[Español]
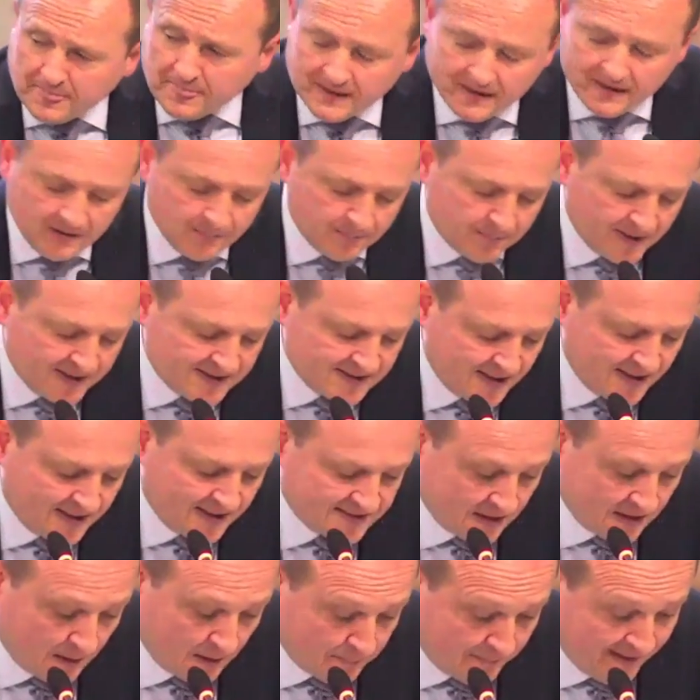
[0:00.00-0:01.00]
En base a
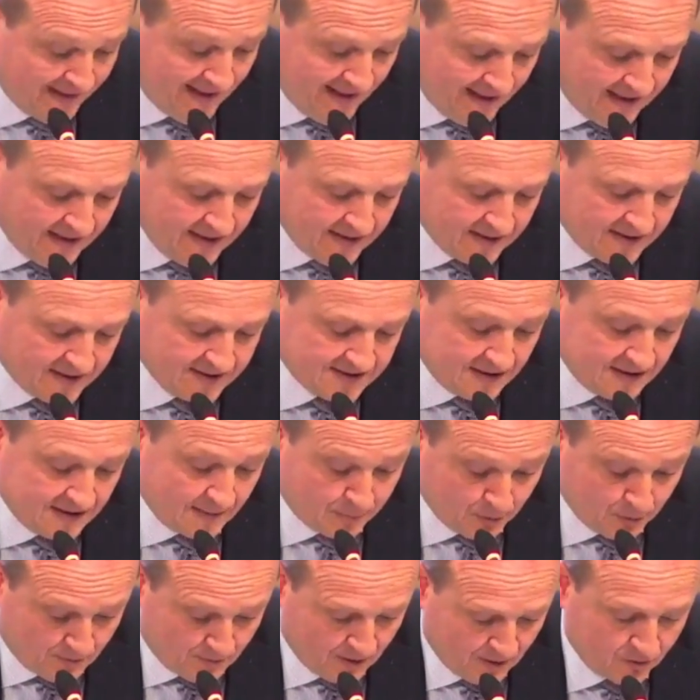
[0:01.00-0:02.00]
esta PNL, que se ha
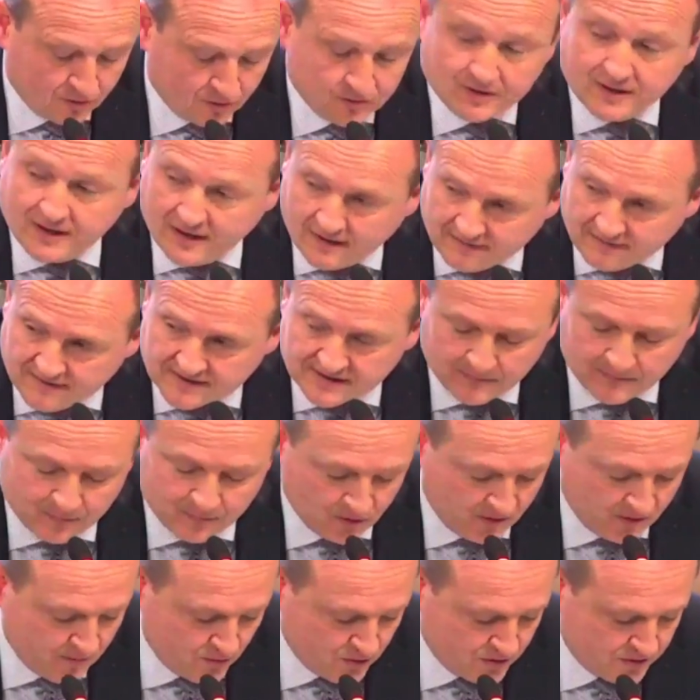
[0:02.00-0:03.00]
aprobado gracias a
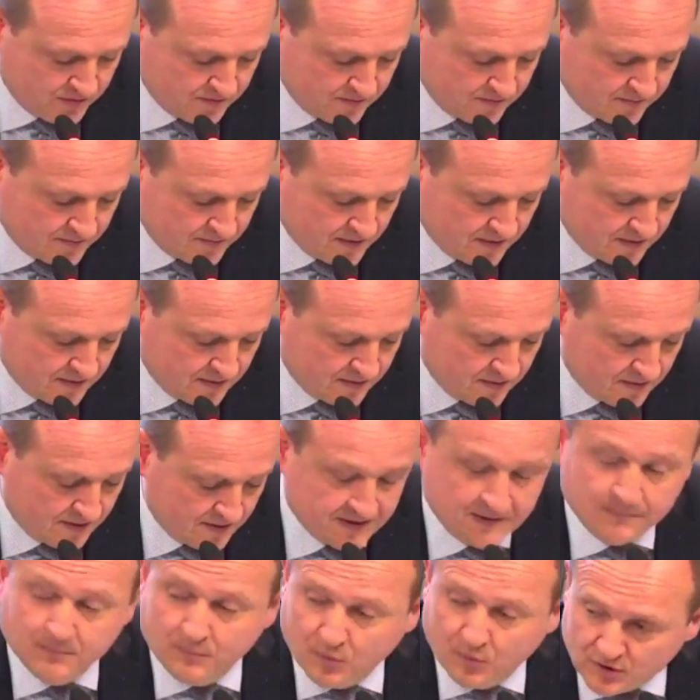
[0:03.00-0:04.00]
Podemos,
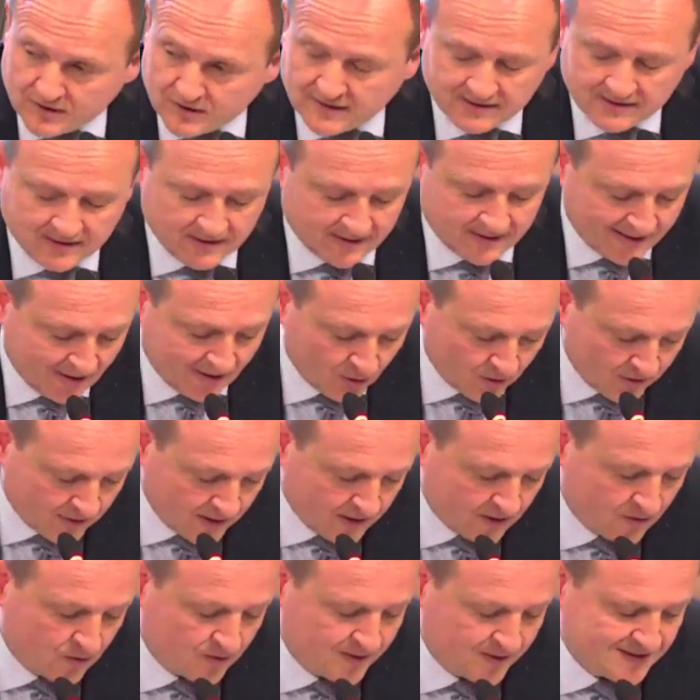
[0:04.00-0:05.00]
es importante
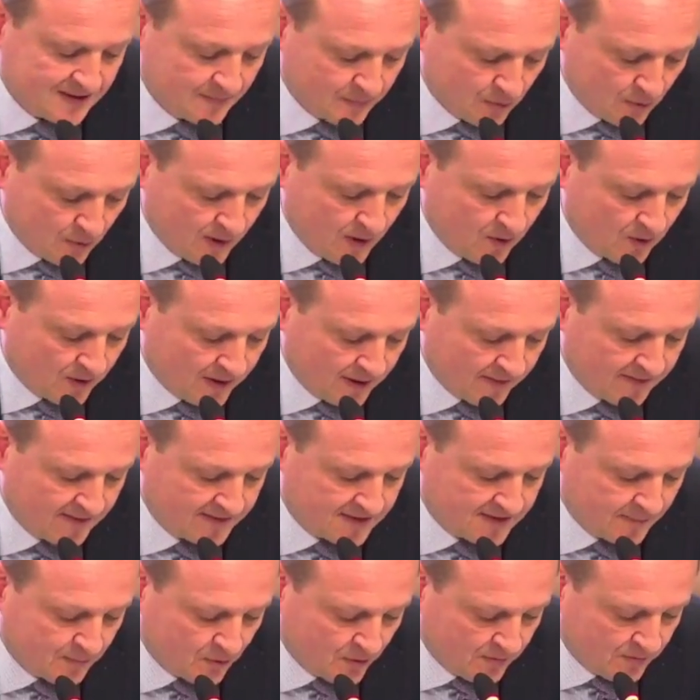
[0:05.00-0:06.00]
recordarlo, que se ha aprobado gracias
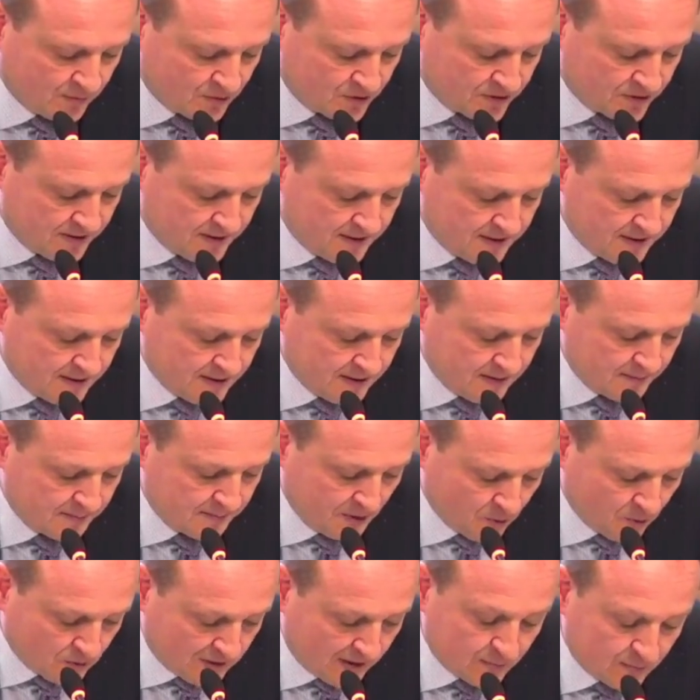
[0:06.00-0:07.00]
a Podemos,
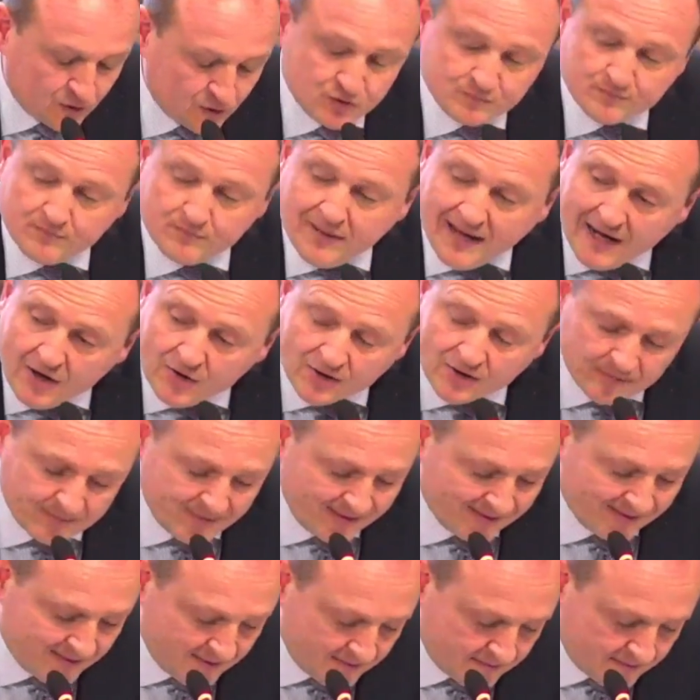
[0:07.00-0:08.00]
preguntamos, ¿va ahora
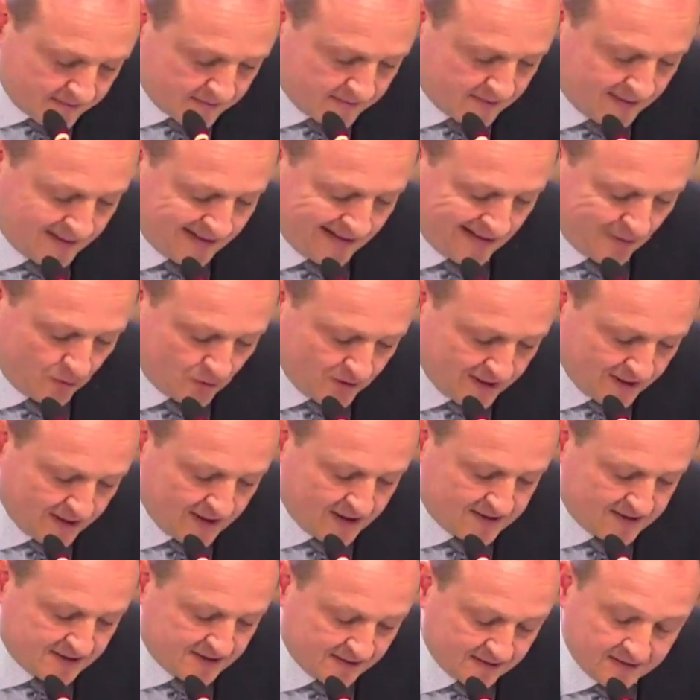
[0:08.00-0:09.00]
Madrid a ejecutar
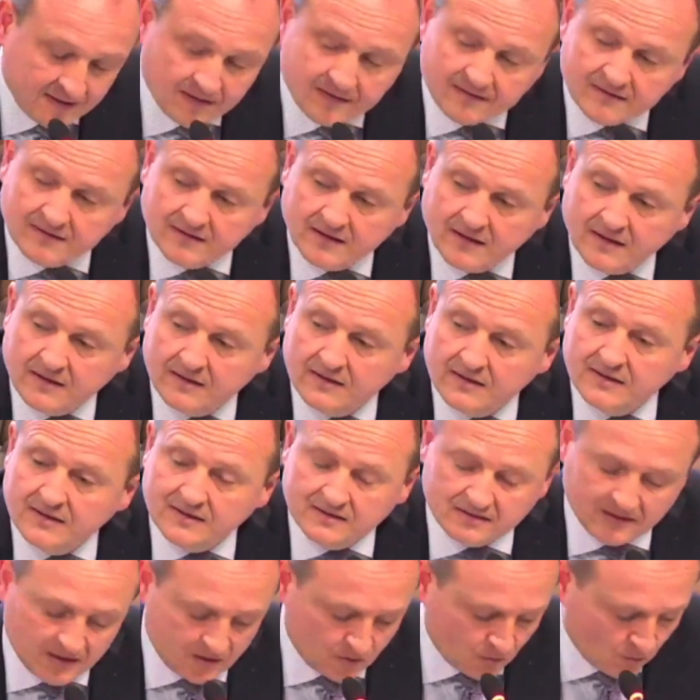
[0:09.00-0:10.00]
la sentencia
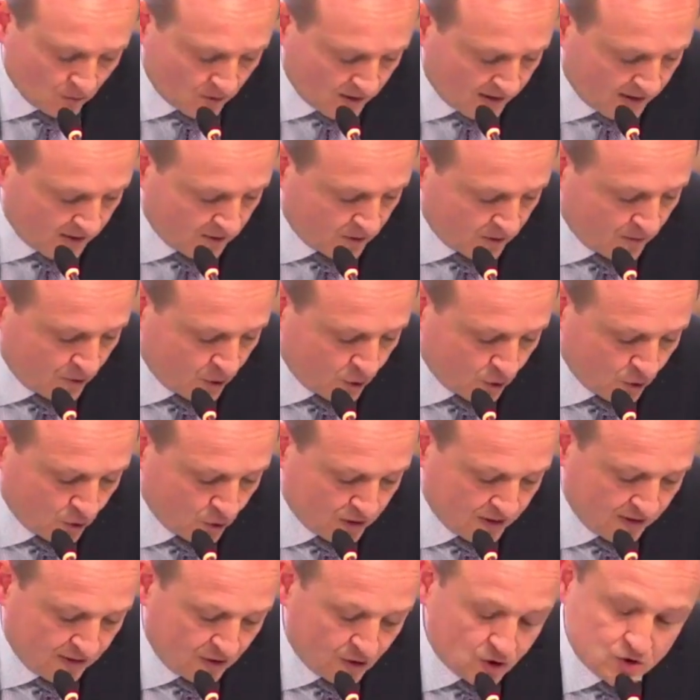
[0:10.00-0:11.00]
del juzgado de lo
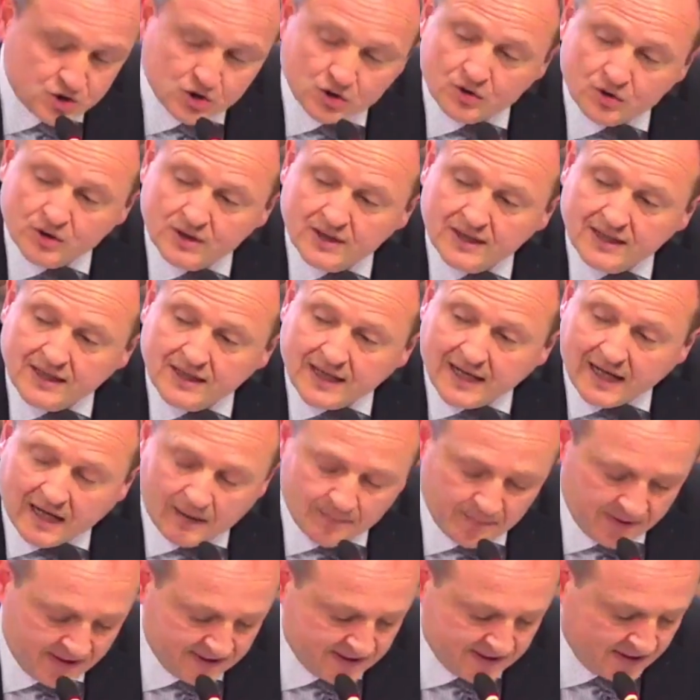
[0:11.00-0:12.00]
contencioso
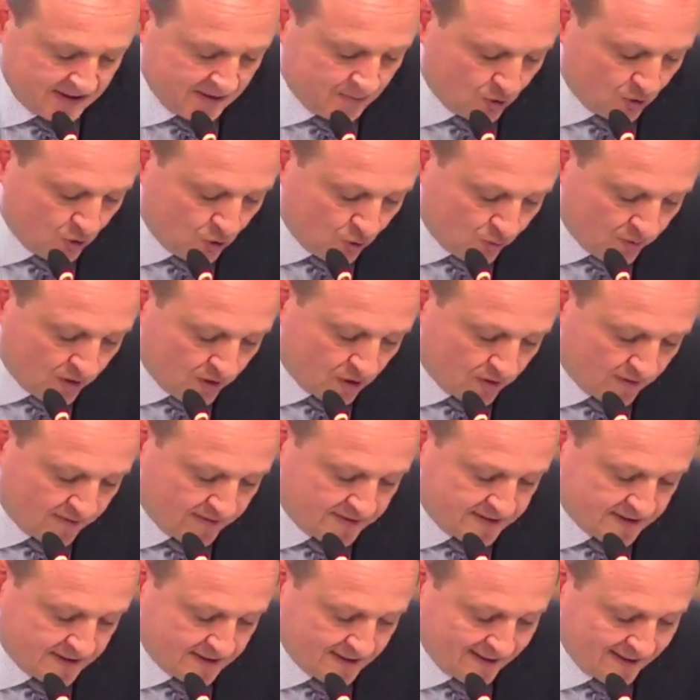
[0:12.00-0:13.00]
administrativo número
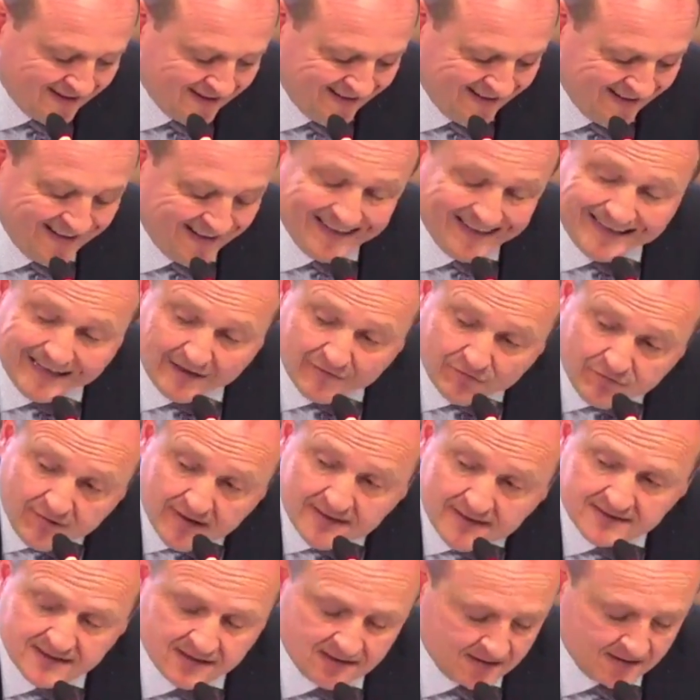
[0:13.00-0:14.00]
17 que
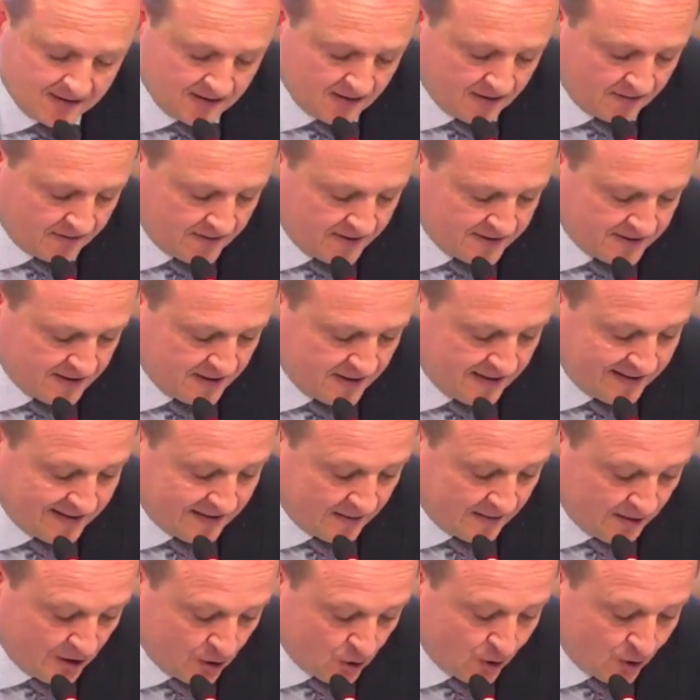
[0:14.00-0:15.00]
falla que el cese de la
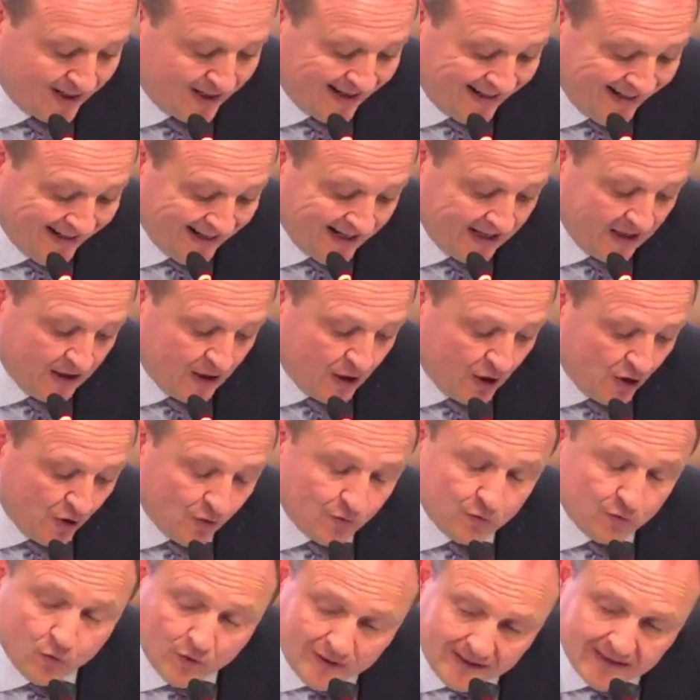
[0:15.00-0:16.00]
interventora general
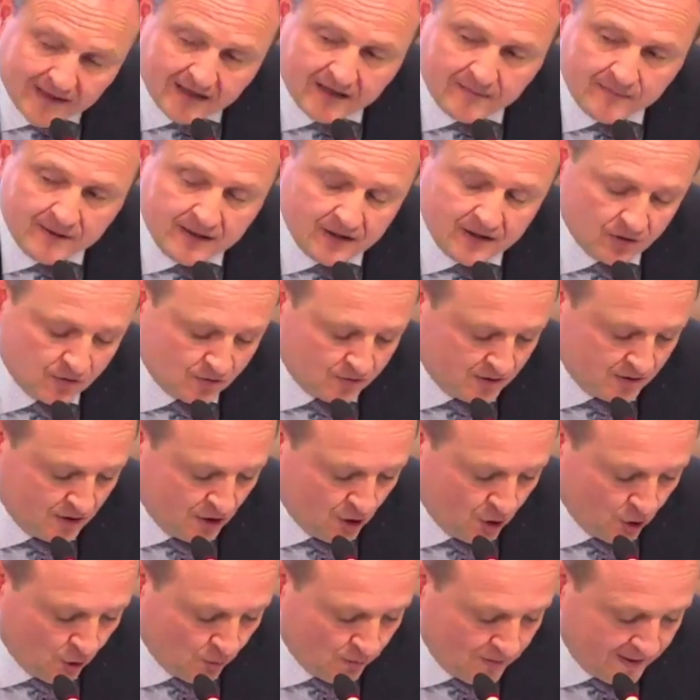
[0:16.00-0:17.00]
fue indebido
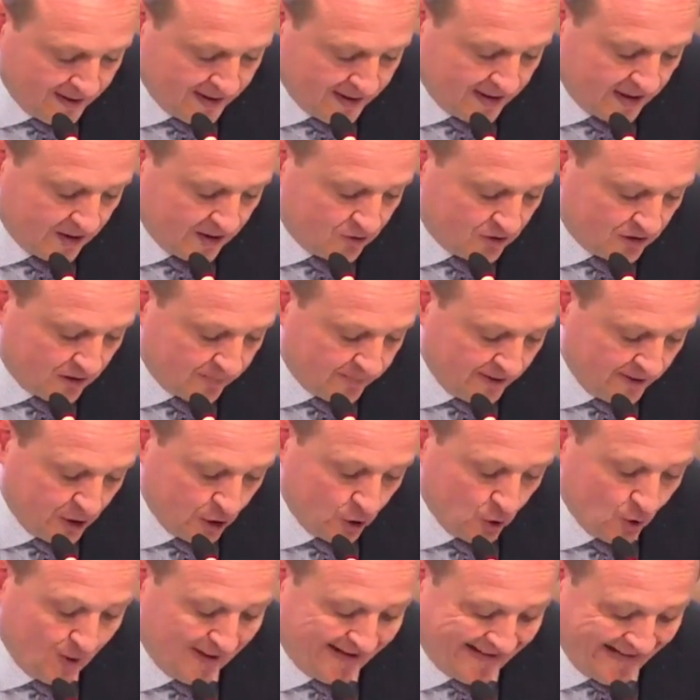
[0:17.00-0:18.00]
y obliga al
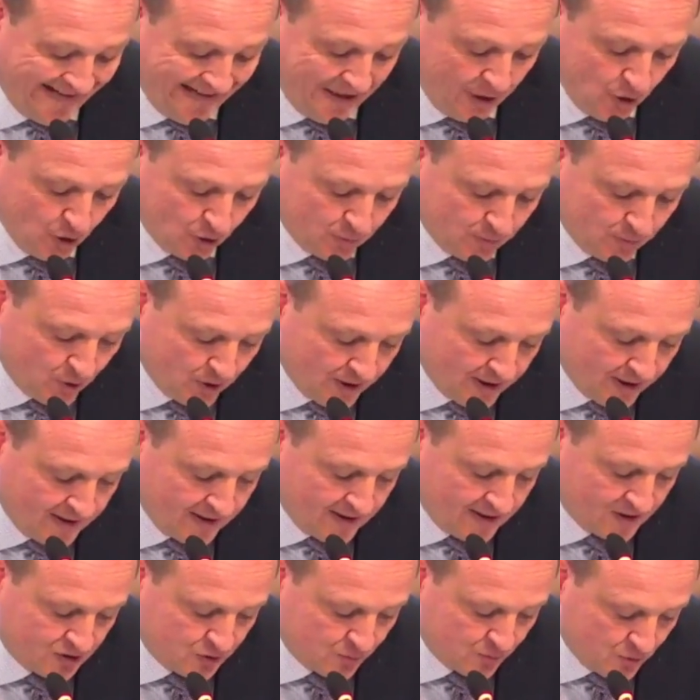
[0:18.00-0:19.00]
ayuntamiento a
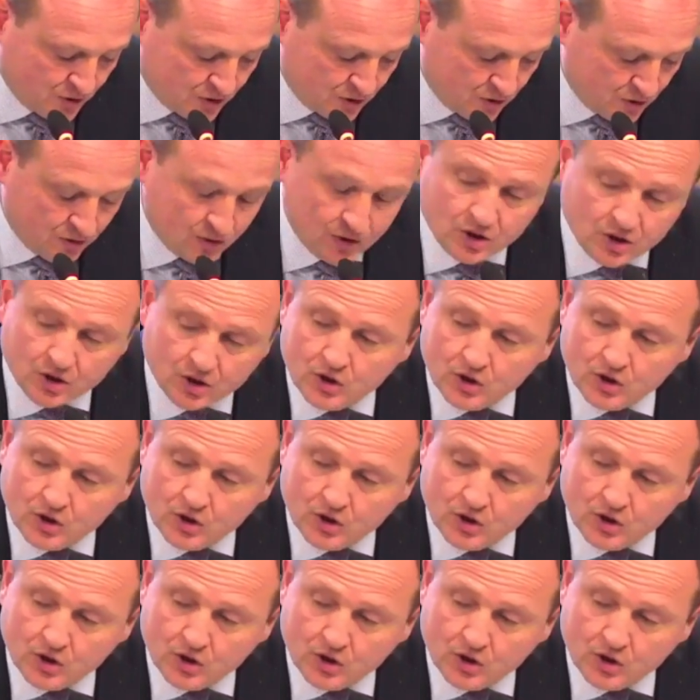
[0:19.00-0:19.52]
reincorporarla a su puesto?